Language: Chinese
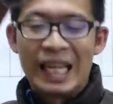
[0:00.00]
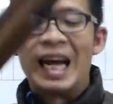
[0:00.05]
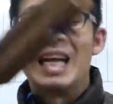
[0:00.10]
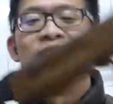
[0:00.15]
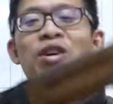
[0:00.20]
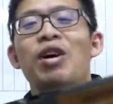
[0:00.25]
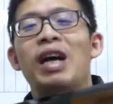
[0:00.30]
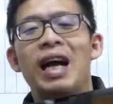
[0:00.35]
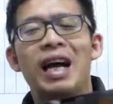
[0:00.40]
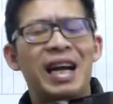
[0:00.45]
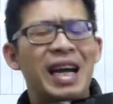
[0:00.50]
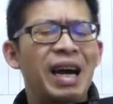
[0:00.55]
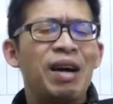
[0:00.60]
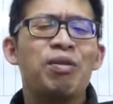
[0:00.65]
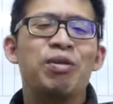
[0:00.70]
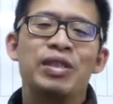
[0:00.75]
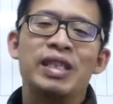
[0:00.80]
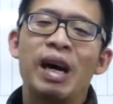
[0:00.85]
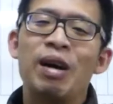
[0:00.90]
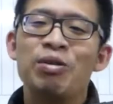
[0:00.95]
大家都刚看
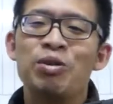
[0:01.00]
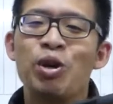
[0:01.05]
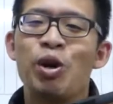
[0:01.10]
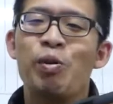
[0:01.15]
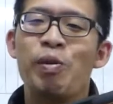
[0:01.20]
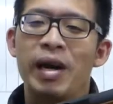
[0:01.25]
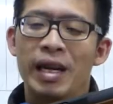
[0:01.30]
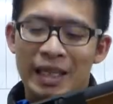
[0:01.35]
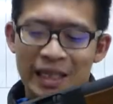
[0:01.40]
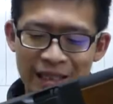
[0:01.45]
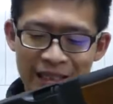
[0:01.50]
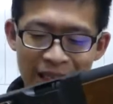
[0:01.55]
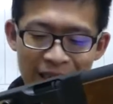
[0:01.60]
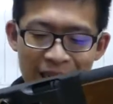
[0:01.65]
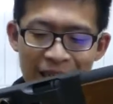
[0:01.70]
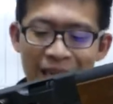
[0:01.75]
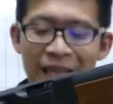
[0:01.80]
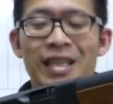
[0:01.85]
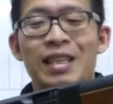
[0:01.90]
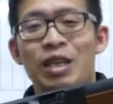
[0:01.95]
我操作吧。你
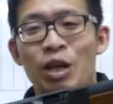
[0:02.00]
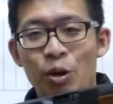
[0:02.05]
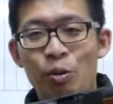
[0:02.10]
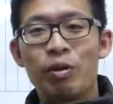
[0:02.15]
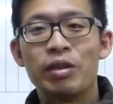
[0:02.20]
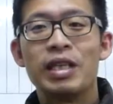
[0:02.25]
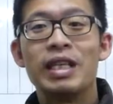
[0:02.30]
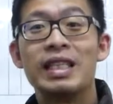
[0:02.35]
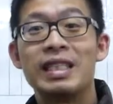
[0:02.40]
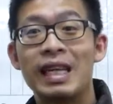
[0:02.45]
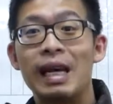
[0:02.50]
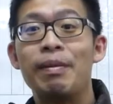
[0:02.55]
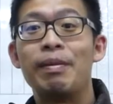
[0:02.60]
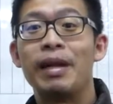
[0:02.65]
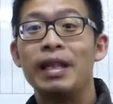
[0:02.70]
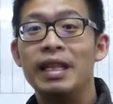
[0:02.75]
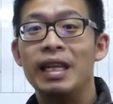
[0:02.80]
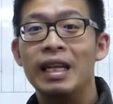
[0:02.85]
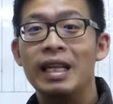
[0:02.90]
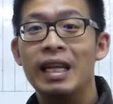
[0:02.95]
QBO 这个塞
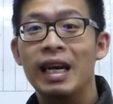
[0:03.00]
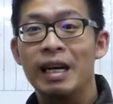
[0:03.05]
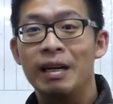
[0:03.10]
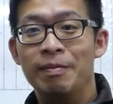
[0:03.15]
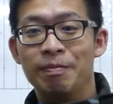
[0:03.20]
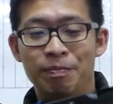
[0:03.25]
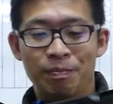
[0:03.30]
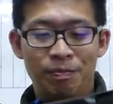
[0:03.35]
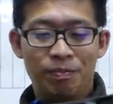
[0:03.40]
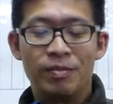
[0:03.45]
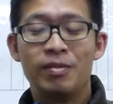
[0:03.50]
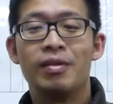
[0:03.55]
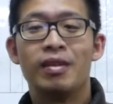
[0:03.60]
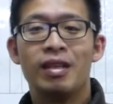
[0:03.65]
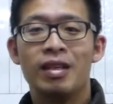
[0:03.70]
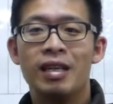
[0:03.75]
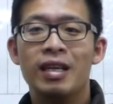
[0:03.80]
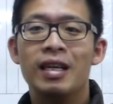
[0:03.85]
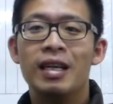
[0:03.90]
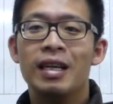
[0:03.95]
半天啊，
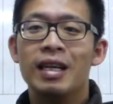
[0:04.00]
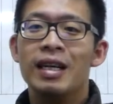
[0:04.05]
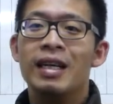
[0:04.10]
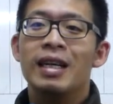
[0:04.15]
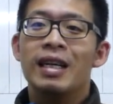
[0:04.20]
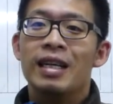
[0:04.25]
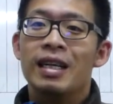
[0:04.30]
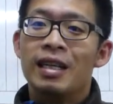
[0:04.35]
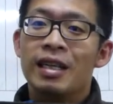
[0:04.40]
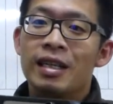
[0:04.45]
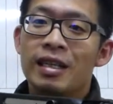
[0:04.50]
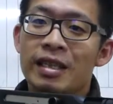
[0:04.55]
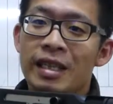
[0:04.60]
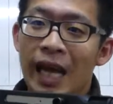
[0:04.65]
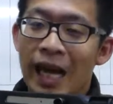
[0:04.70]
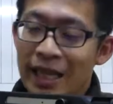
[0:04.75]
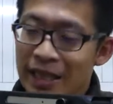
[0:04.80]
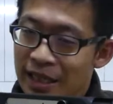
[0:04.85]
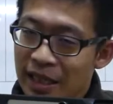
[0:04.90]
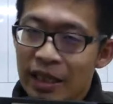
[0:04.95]

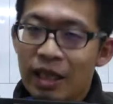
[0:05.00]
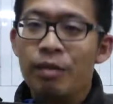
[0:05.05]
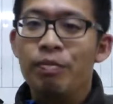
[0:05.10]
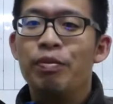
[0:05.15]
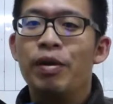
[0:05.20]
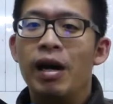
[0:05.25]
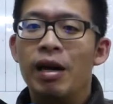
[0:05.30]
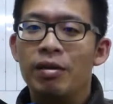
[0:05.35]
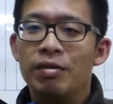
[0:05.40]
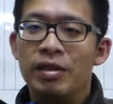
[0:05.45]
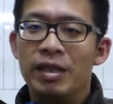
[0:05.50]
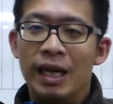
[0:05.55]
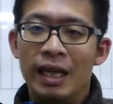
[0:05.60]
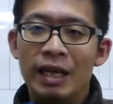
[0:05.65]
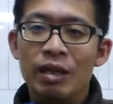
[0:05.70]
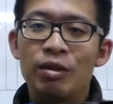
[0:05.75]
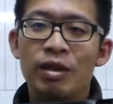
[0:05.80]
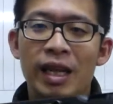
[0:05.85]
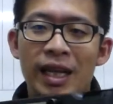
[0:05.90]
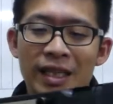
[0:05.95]
它真的不好塞，
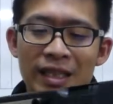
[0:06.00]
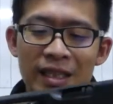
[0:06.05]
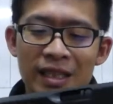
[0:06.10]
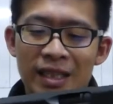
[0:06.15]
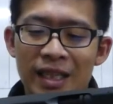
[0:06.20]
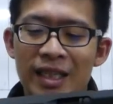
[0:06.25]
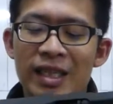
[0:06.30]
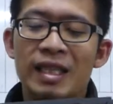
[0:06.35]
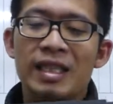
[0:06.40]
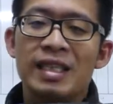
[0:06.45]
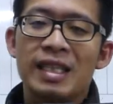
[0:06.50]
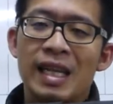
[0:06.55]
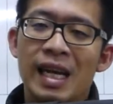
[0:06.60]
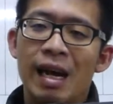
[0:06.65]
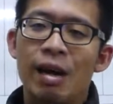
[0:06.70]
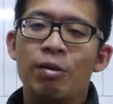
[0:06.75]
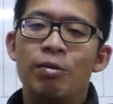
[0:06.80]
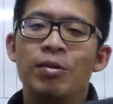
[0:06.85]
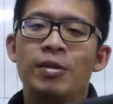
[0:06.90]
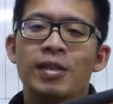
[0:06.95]
因为它是真的是
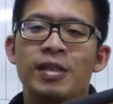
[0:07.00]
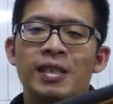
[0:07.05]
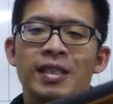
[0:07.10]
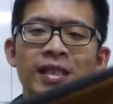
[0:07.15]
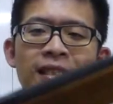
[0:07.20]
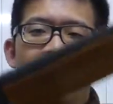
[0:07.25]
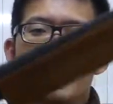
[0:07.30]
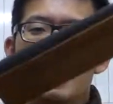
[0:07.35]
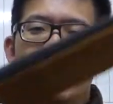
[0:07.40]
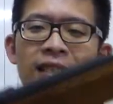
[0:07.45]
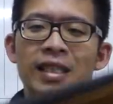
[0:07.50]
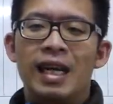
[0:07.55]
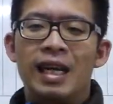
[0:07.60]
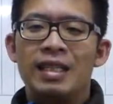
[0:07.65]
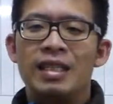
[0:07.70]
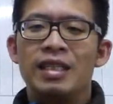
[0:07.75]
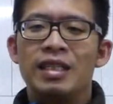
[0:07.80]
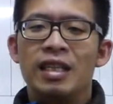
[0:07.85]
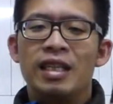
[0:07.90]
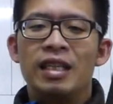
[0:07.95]
靠，它
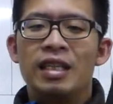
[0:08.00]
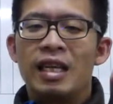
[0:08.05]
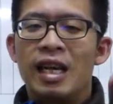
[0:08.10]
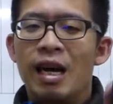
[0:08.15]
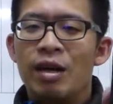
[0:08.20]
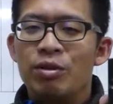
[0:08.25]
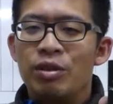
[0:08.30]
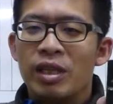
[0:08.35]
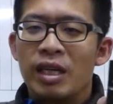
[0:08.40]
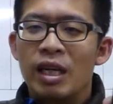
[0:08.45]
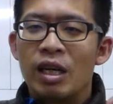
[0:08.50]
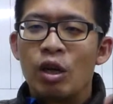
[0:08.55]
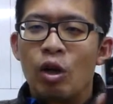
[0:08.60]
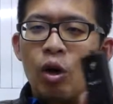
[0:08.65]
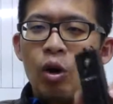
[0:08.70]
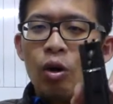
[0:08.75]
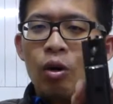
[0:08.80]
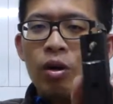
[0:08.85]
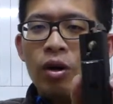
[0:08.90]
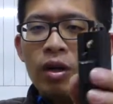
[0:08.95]
是真的靠这个
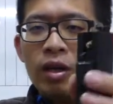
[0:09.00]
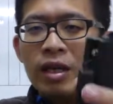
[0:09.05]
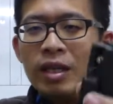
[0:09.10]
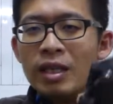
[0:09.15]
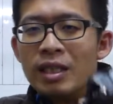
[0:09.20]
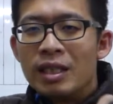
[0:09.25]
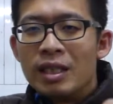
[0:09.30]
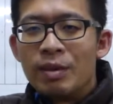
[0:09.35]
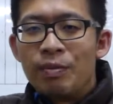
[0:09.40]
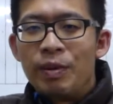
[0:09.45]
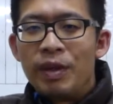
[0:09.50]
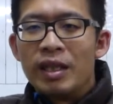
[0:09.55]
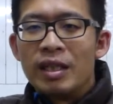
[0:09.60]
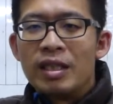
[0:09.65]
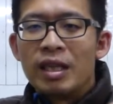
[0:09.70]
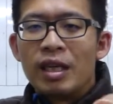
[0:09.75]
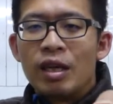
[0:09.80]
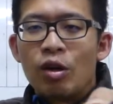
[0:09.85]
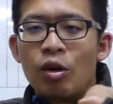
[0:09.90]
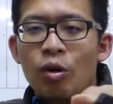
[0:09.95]
钩这边
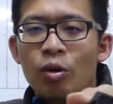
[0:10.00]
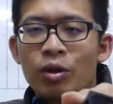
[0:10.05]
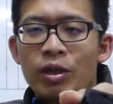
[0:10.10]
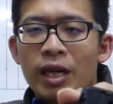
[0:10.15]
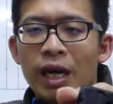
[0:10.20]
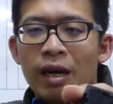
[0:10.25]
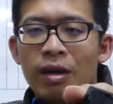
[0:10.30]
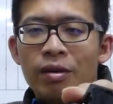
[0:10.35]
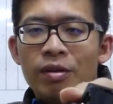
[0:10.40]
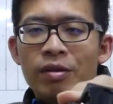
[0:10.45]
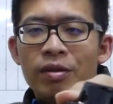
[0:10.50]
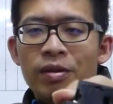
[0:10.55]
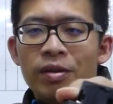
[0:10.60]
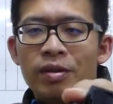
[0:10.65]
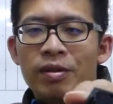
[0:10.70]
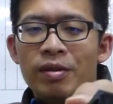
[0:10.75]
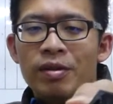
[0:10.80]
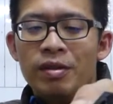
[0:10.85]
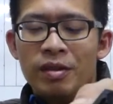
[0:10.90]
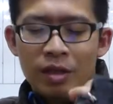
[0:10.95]
这个沟槽
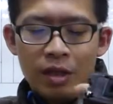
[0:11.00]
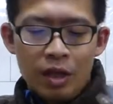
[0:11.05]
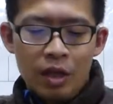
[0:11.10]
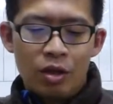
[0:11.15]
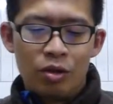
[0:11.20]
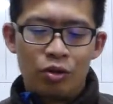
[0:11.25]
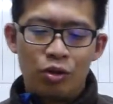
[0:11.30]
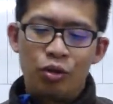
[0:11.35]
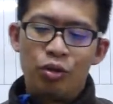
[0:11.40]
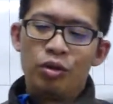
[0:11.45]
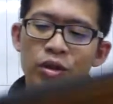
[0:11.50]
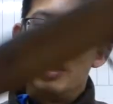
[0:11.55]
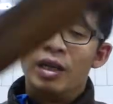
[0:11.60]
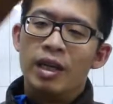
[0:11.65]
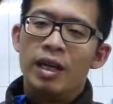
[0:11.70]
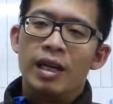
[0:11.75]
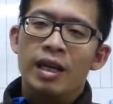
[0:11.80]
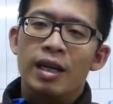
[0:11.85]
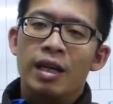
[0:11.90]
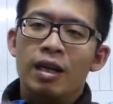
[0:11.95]
去
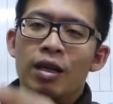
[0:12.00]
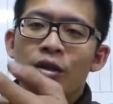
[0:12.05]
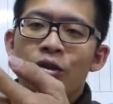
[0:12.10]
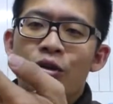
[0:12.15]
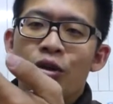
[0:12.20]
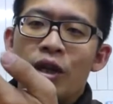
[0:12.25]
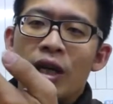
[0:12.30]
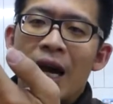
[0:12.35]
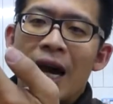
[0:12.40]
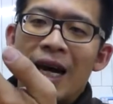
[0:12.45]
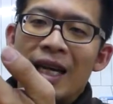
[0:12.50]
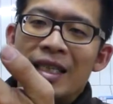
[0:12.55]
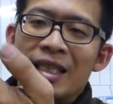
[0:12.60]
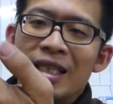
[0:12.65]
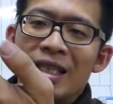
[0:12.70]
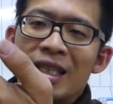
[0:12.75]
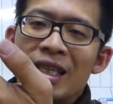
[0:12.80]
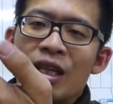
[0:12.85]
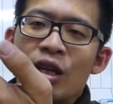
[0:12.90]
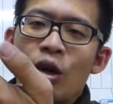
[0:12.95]
去卡
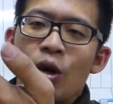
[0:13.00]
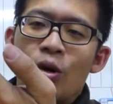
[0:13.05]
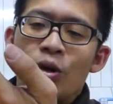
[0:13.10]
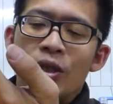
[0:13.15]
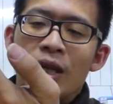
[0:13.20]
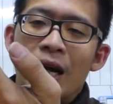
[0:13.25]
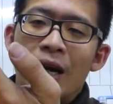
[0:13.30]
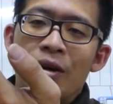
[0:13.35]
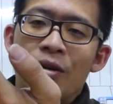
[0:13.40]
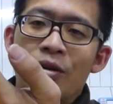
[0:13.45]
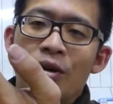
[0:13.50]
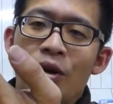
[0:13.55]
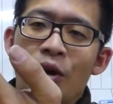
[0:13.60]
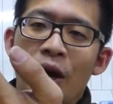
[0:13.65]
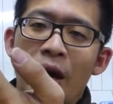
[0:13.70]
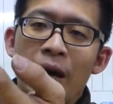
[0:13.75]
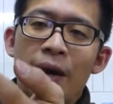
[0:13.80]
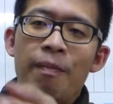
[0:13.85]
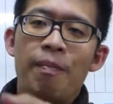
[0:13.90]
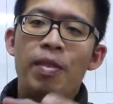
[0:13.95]
进这个沟槽。
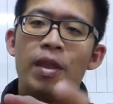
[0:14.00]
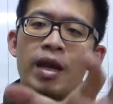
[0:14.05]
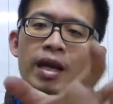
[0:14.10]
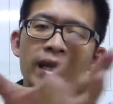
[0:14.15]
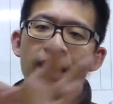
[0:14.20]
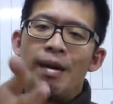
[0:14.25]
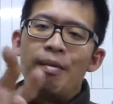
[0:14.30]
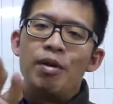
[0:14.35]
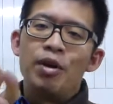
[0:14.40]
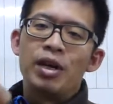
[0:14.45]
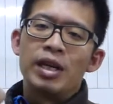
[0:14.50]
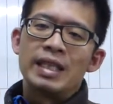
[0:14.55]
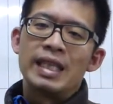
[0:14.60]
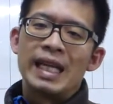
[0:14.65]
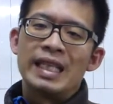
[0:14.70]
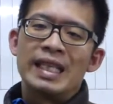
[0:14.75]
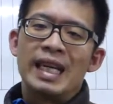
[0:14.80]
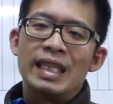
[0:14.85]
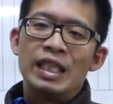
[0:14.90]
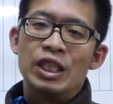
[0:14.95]
OK，它没有个
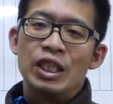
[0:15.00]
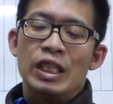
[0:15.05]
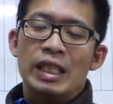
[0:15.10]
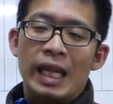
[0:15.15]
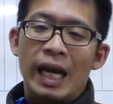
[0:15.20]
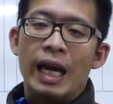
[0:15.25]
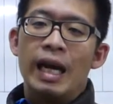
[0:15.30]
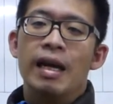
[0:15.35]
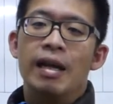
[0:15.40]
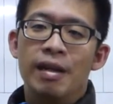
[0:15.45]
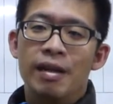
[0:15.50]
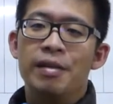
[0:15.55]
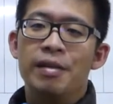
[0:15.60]
弹夹紧啊，